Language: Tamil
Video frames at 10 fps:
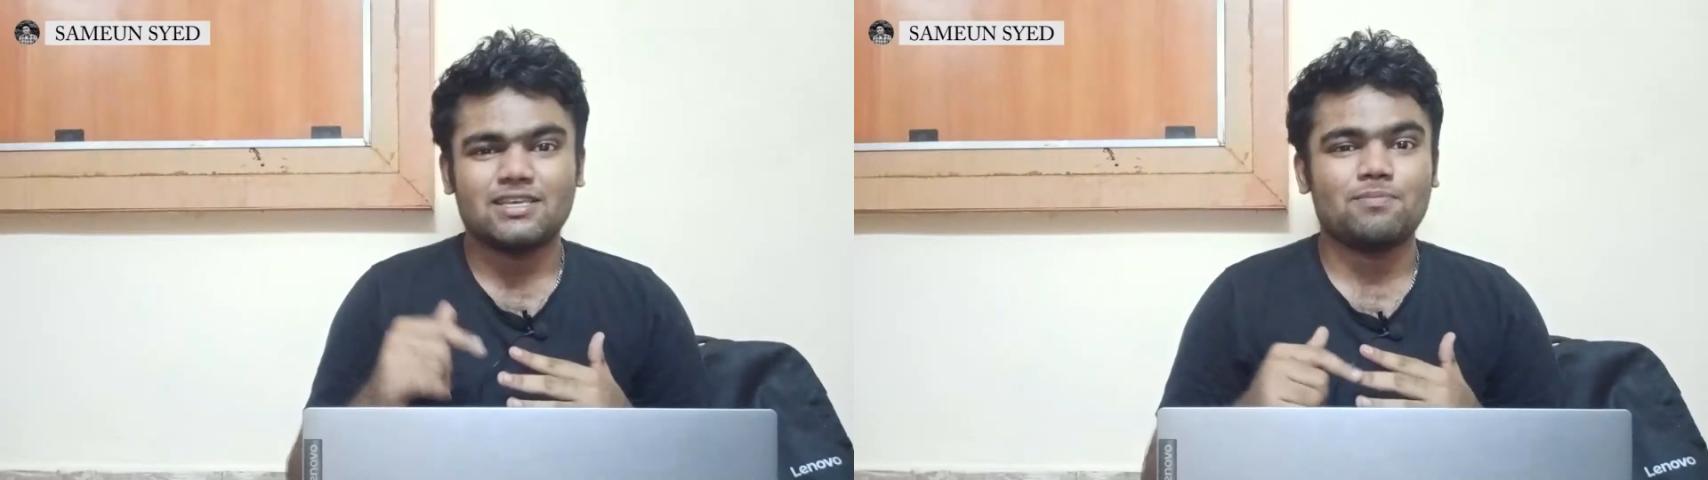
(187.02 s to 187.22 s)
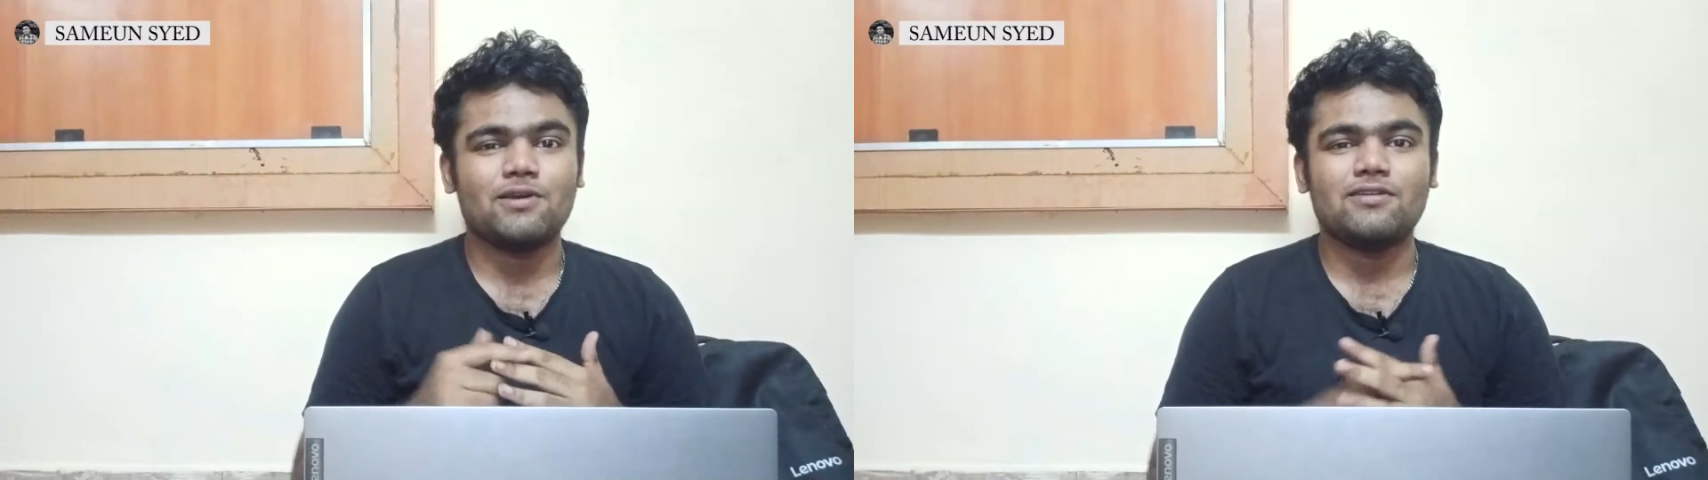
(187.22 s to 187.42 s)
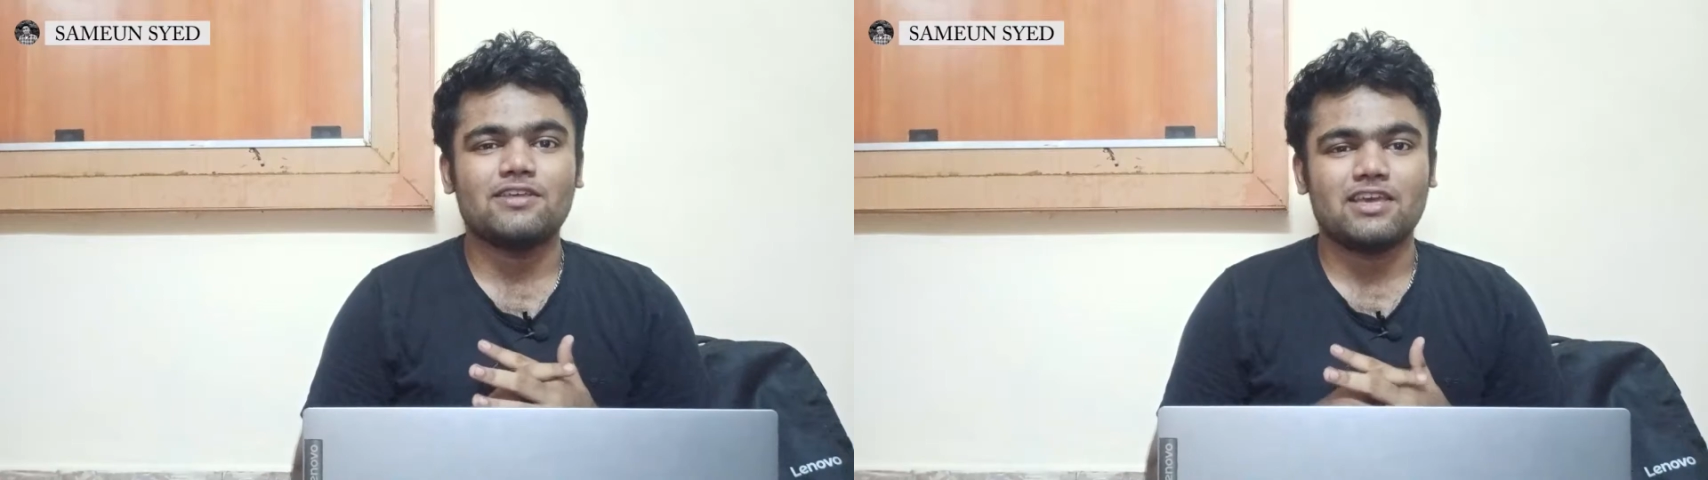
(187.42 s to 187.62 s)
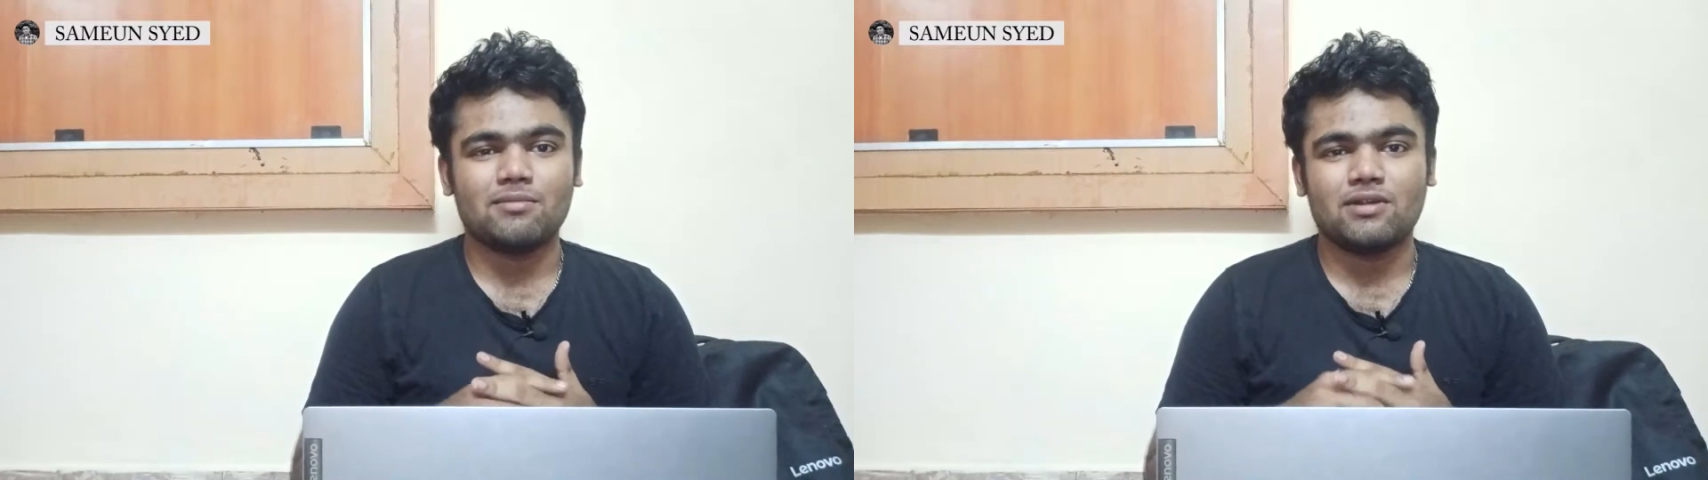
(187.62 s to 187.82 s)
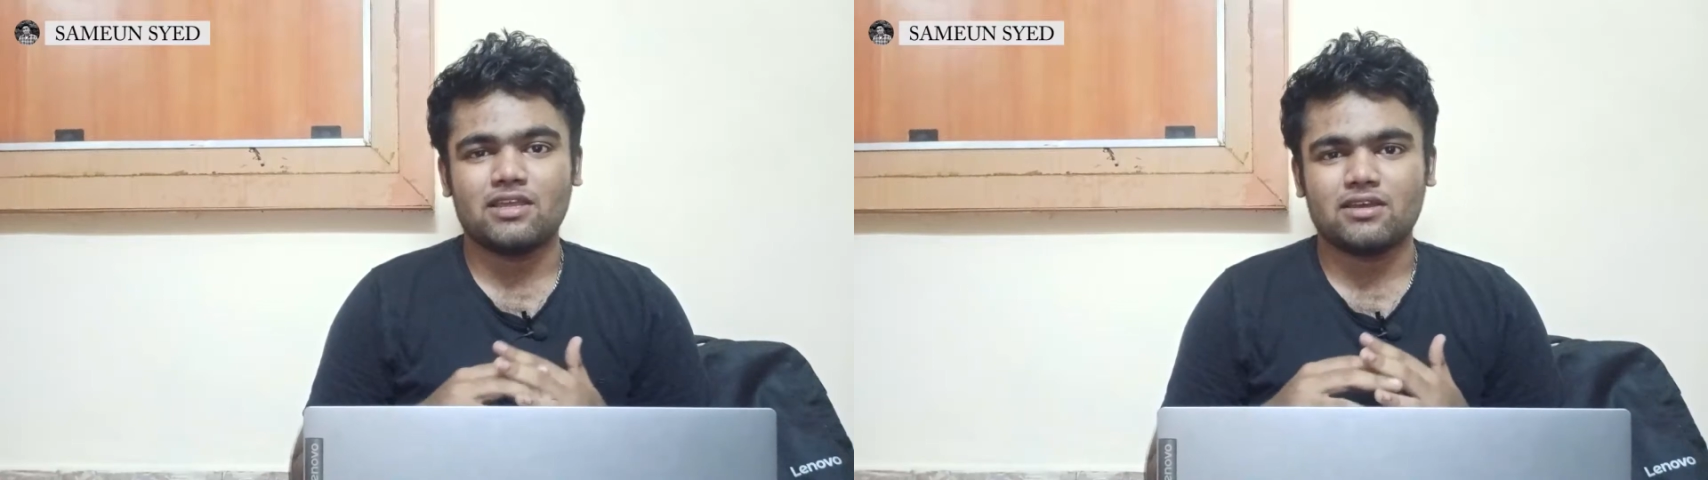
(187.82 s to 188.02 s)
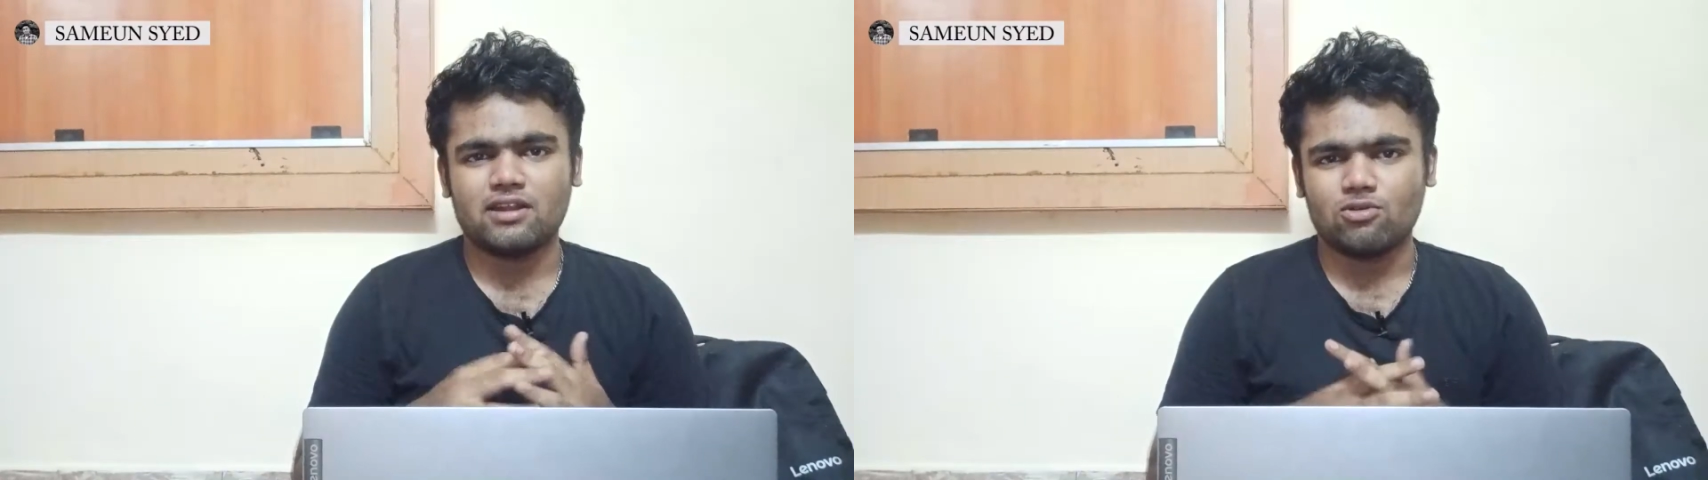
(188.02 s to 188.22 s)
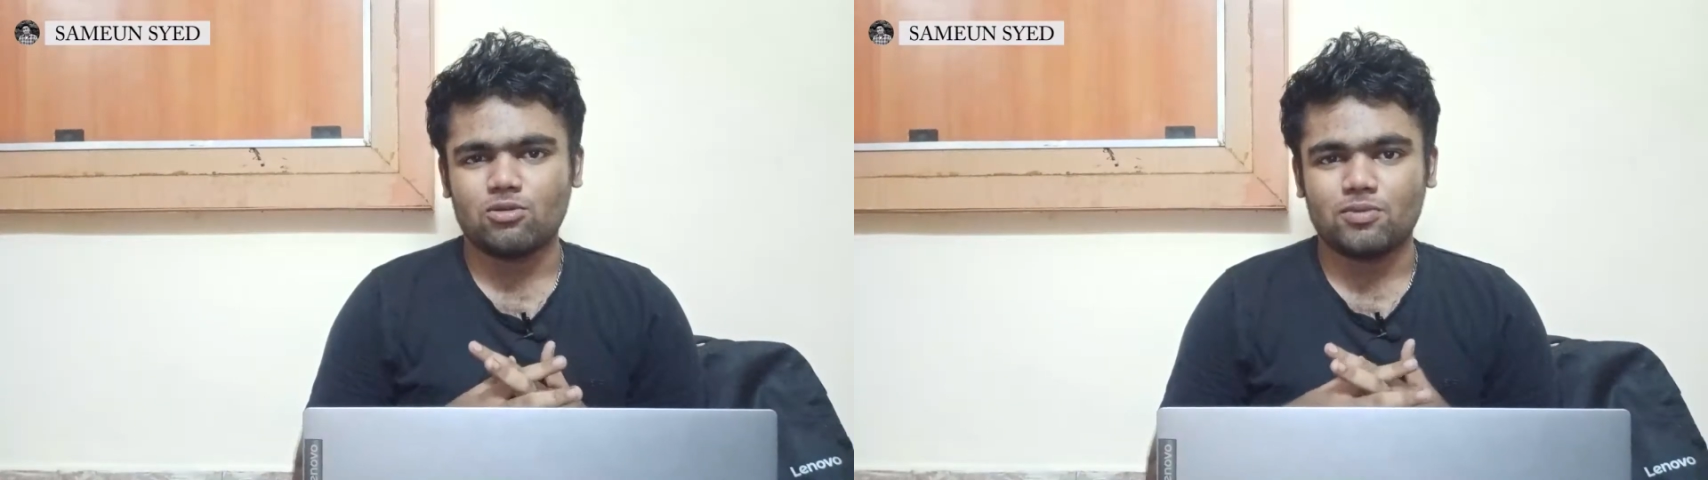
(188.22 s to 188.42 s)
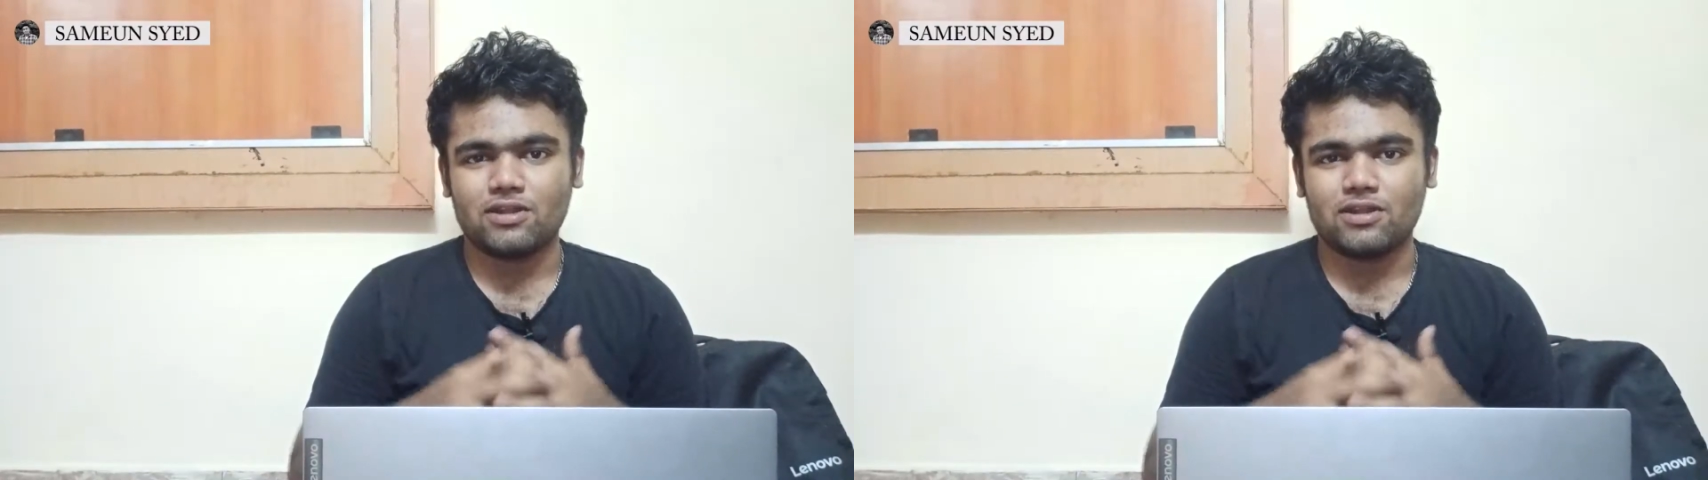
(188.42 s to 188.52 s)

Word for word: இப்போயும் அந்த கேமை நீங்கள் டவுன்லோட்